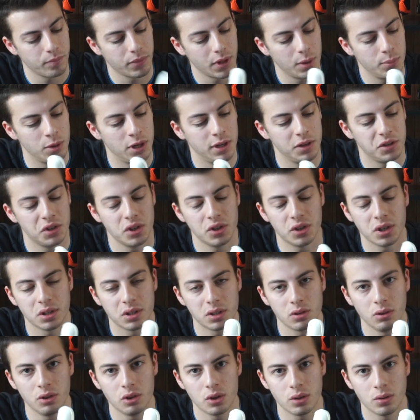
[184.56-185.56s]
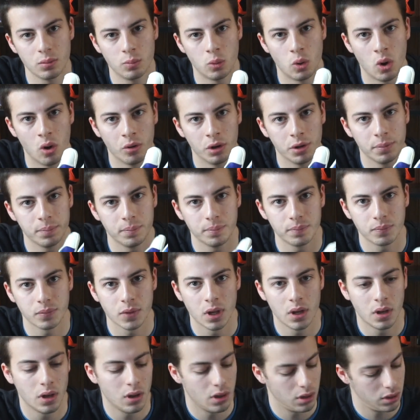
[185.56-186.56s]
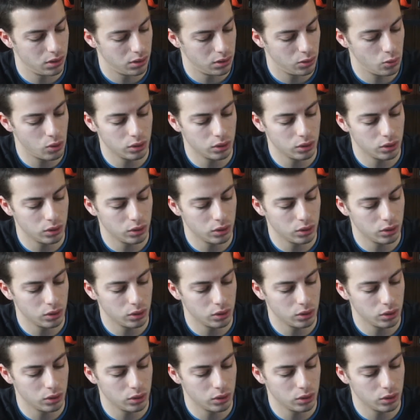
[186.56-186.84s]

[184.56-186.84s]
bene le sensazioni sono buone il